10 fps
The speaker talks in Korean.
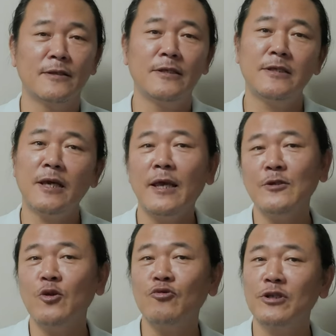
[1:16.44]
이
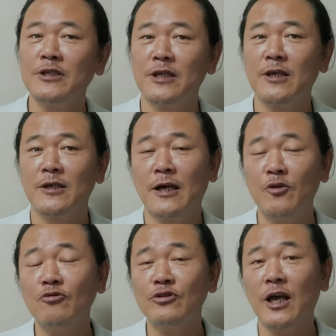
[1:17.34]
책에서도 이제 그
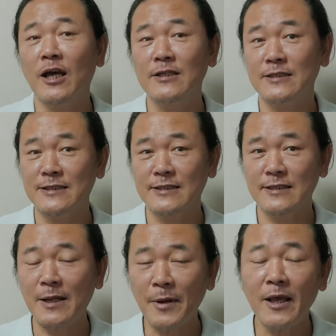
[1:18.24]
한덕준 작가
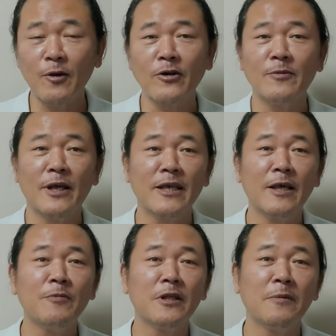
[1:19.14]
짤막하게 언급을
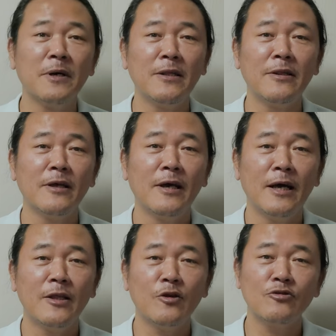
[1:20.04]
하긴 합니다만
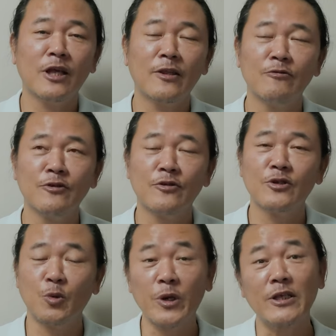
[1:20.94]
한석준 아나운서는
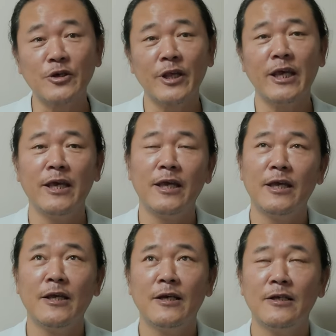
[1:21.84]
이제 오래전에
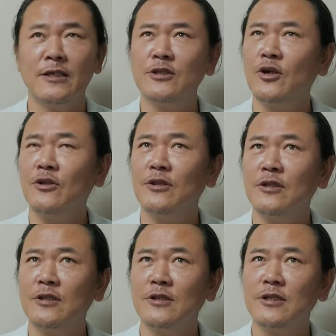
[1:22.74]

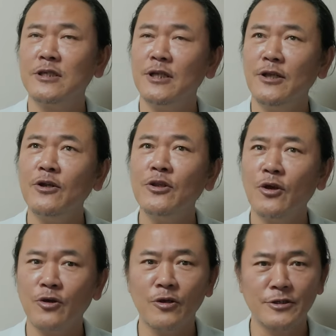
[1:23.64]
2000
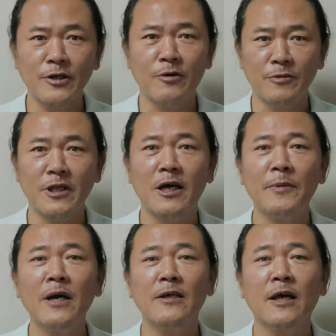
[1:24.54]
7년경이었을 겁니다.
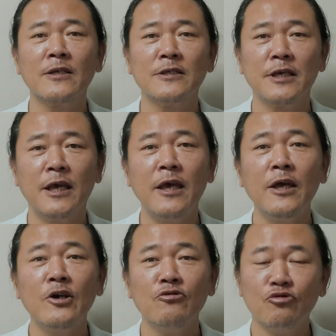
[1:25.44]
아마 그 당시에
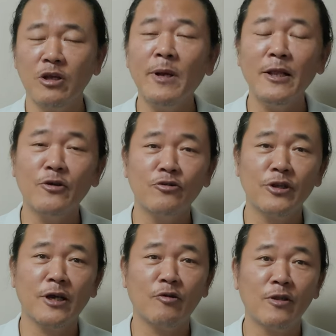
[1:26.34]
우리말
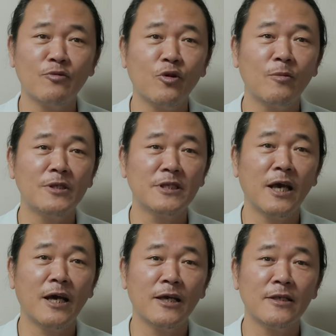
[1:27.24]
겨루기라고 하는 프로그램을
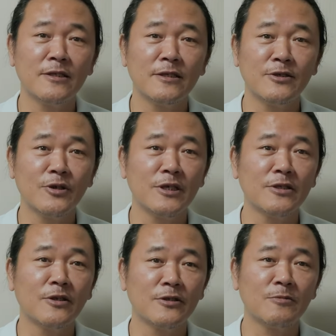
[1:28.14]
진행한 적이
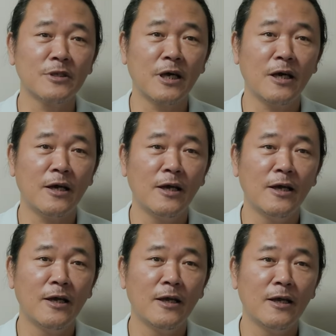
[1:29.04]
있었습니다.
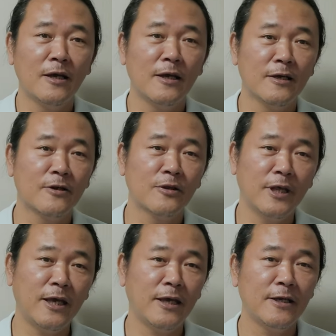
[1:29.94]
네,
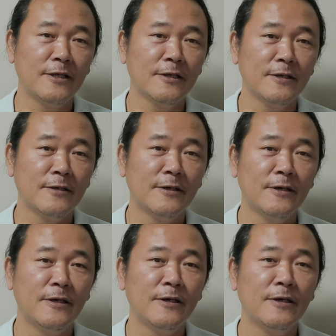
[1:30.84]
그런데
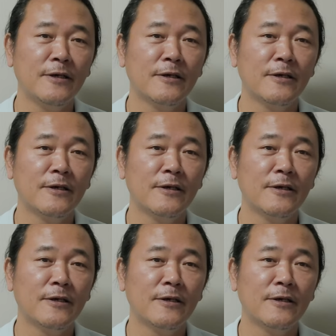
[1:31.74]
어,